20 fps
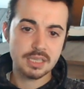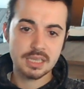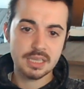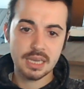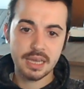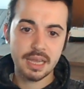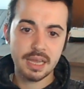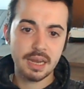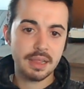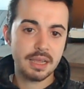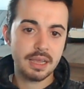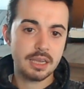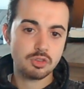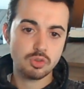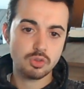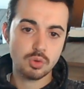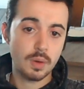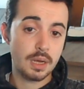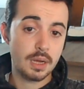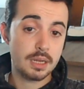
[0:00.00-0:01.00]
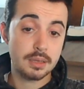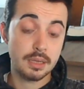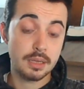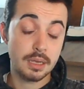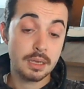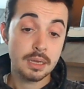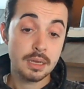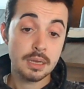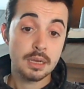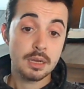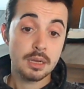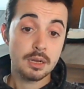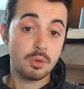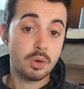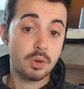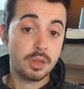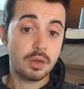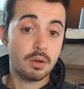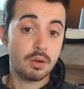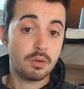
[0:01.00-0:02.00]
se le critiche sono alte, lo
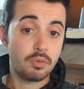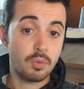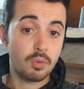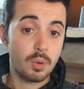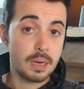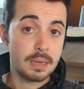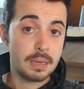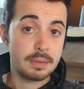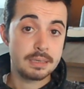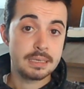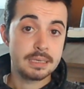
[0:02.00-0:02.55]
ritirano fuori.